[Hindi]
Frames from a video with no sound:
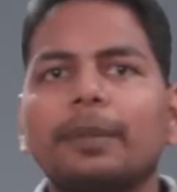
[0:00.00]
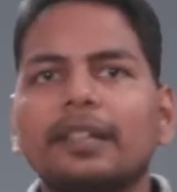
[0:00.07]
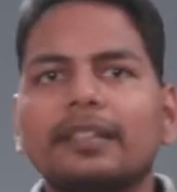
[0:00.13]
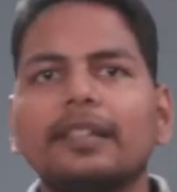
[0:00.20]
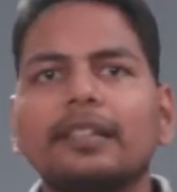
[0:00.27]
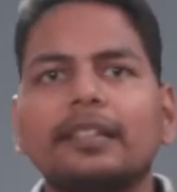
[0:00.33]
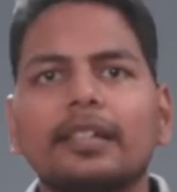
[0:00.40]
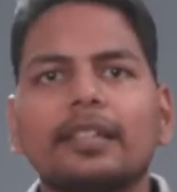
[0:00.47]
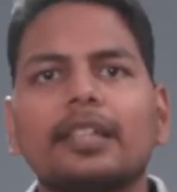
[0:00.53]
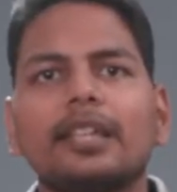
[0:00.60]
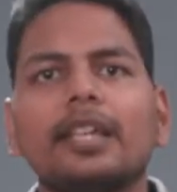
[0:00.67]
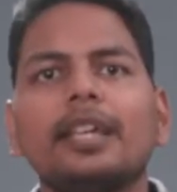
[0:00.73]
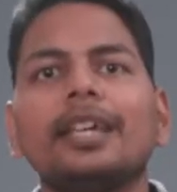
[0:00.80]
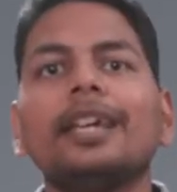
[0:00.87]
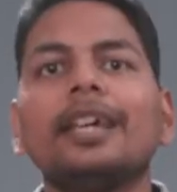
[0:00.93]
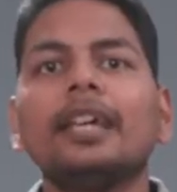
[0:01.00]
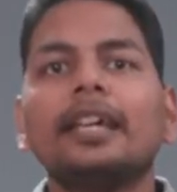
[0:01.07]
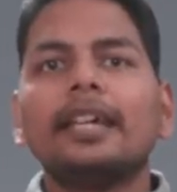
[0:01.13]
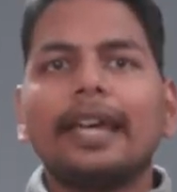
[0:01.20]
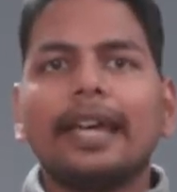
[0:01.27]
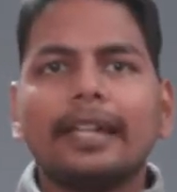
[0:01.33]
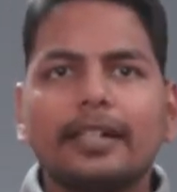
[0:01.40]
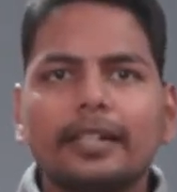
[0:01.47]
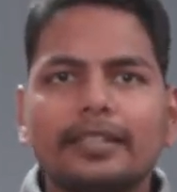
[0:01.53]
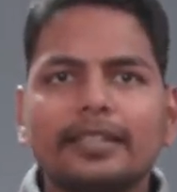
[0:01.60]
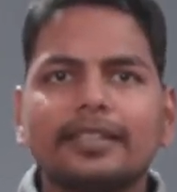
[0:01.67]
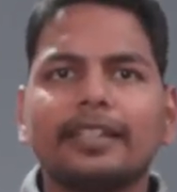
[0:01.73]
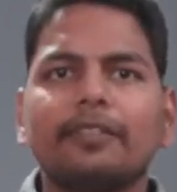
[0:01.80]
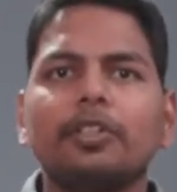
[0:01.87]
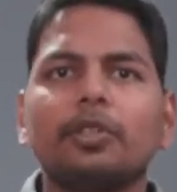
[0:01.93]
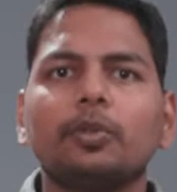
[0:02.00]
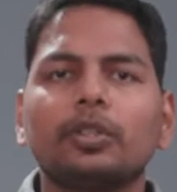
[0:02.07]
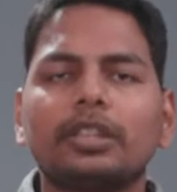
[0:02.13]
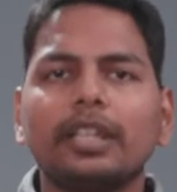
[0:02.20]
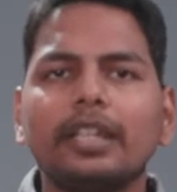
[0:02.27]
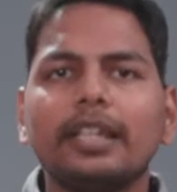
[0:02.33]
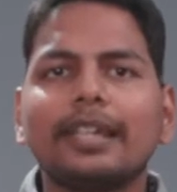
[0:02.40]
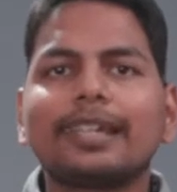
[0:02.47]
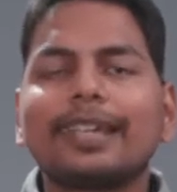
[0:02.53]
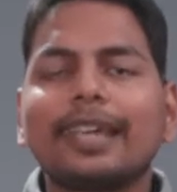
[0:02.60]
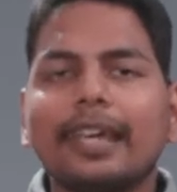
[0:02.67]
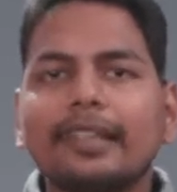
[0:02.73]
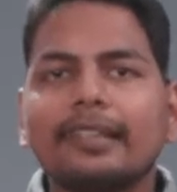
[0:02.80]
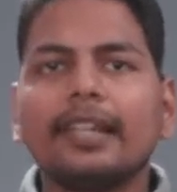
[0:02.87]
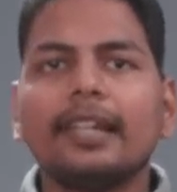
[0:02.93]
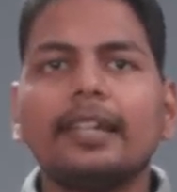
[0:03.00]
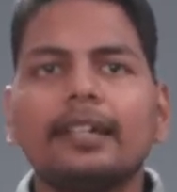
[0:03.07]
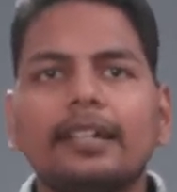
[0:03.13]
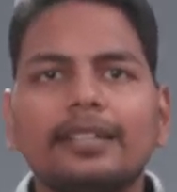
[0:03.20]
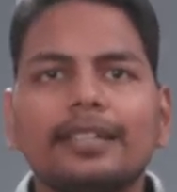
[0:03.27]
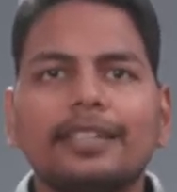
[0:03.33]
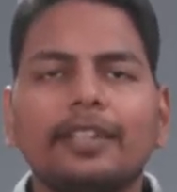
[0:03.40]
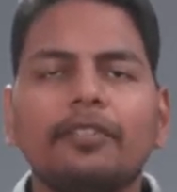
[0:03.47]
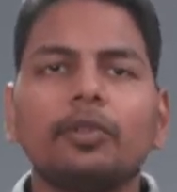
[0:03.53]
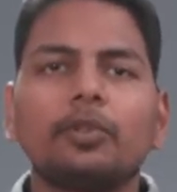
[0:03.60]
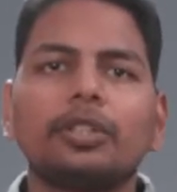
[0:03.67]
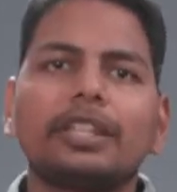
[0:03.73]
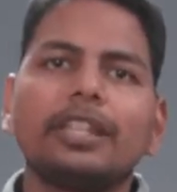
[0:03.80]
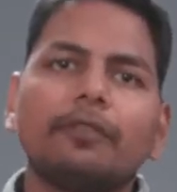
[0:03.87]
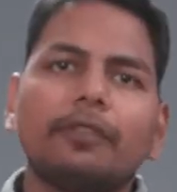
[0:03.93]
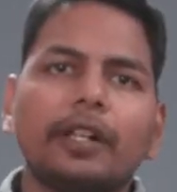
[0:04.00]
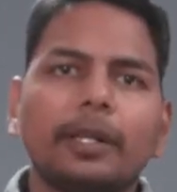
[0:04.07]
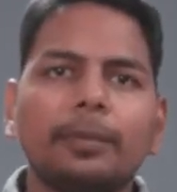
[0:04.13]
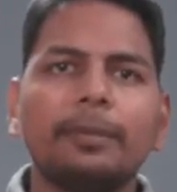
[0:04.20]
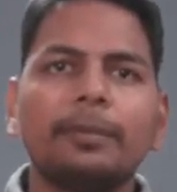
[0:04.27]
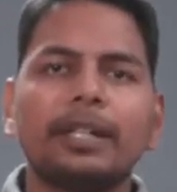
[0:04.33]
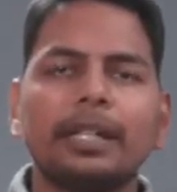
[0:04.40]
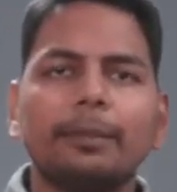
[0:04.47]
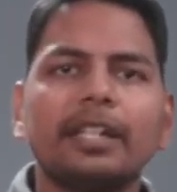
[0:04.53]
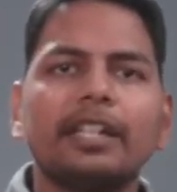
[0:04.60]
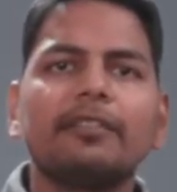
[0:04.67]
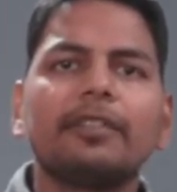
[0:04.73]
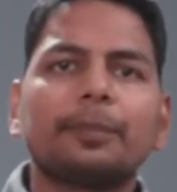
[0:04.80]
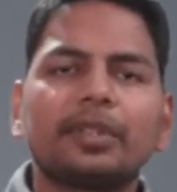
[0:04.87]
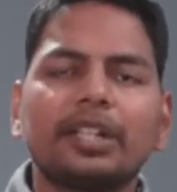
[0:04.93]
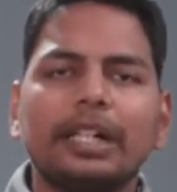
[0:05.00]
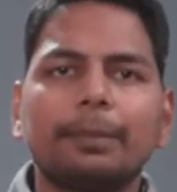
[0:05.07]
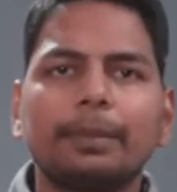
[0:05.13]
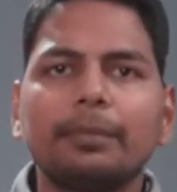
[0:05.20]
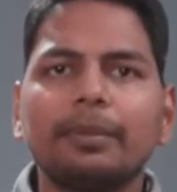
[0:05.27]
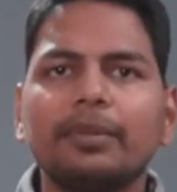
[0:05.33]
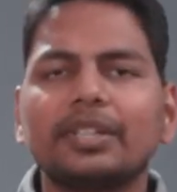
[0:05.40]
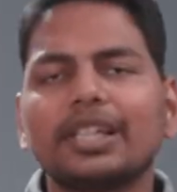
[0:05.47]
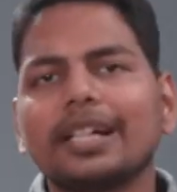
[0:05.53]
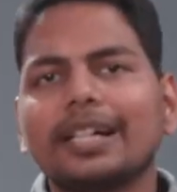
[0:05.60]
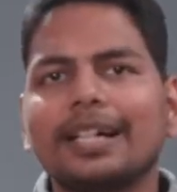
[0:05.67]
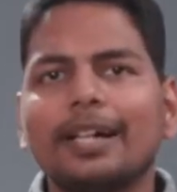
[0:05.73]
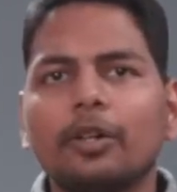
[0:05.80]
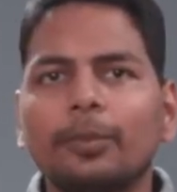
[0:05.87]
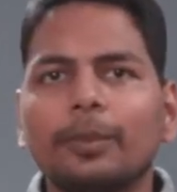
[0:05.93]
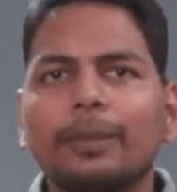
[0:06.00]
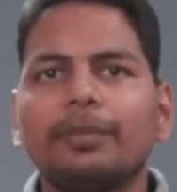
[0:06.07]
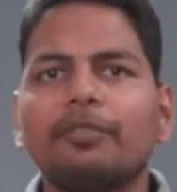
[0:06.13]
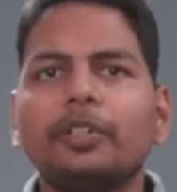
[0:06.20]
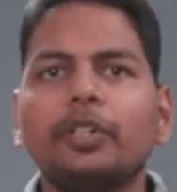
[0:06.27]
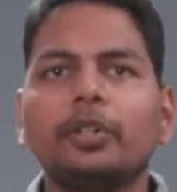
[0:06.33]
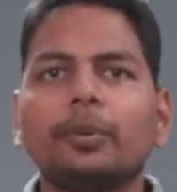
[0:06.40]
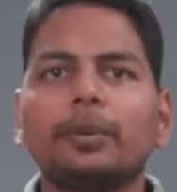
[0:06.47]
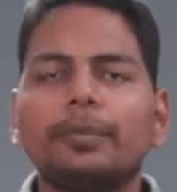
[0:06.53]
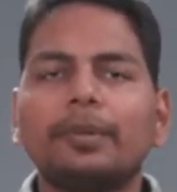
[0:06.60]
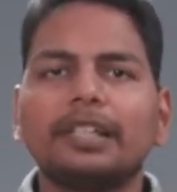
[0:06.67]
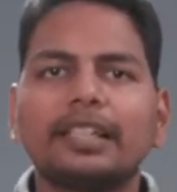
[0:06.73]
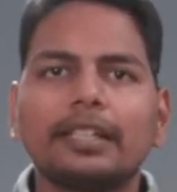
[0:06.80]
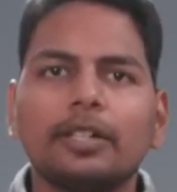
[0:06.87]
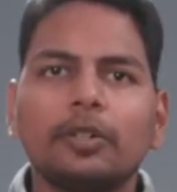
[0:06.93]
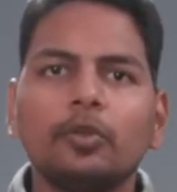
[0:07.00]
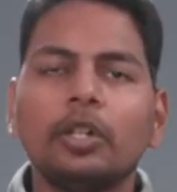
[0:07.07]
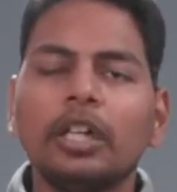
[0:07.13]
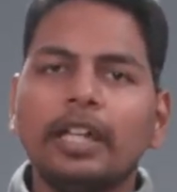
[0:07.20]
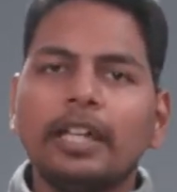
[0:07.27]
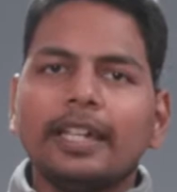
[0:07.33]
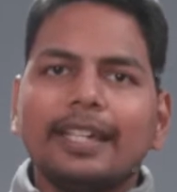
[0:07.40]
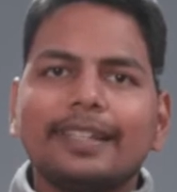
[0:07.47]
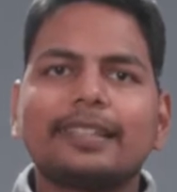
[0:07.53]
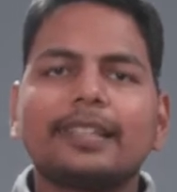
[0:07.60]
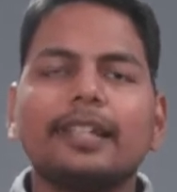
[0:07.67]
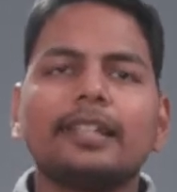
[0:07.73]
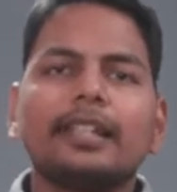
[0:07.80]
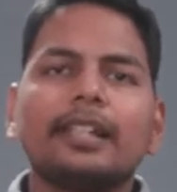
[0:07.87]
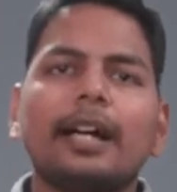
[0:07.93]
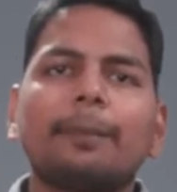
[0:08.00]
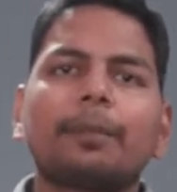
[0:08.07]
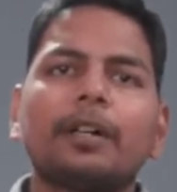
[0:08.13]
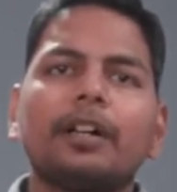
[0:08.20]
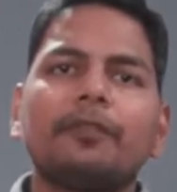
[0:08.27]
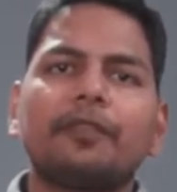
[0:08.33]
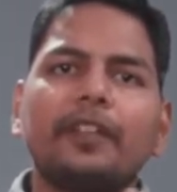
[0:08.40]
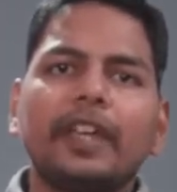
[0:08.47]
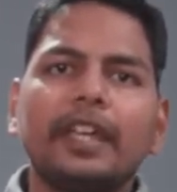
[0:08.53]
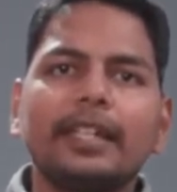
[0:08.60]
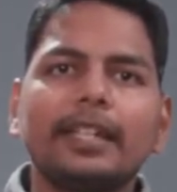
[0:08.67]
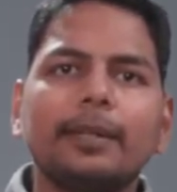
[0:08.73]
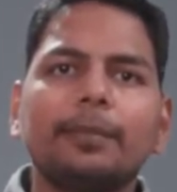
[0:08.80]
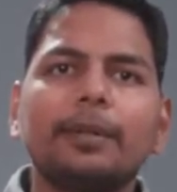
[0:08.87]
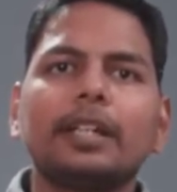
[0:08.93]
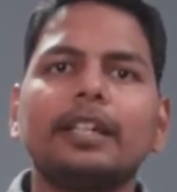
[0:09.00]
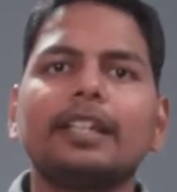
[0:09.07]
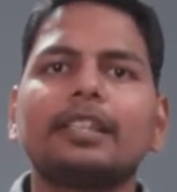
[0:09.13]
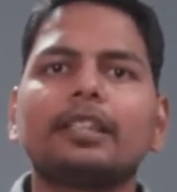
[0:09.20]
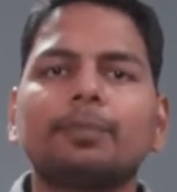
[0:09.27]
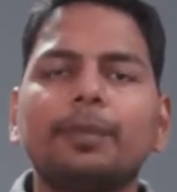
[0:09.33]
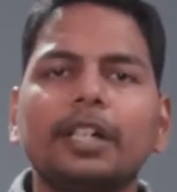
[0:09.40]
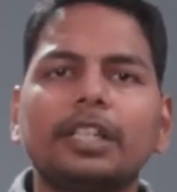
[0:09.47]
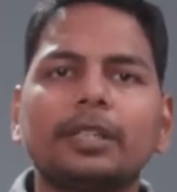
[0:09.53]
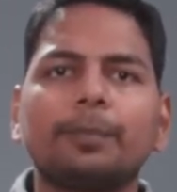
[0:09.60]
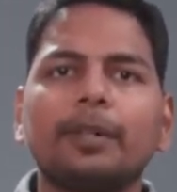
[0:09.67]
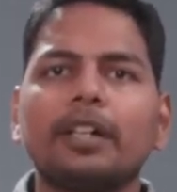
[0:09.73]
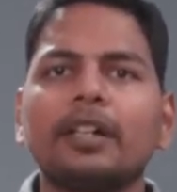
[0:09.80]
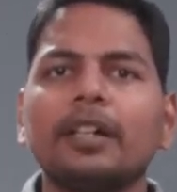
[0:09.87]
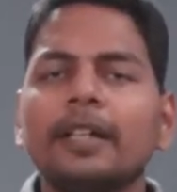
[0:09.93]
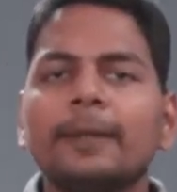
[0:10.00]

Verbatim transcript: परसेंट तक की एनर्जी सेविंग होती है कैसे एनर्जी सेविंग होती है वह भी मैंने मेरी वेबसाइट पर भी बता रखा है और मैं अभी वीडियो में भी बताता हूँ इसके अंदर आपका वेरिएबल स्पीड्स पर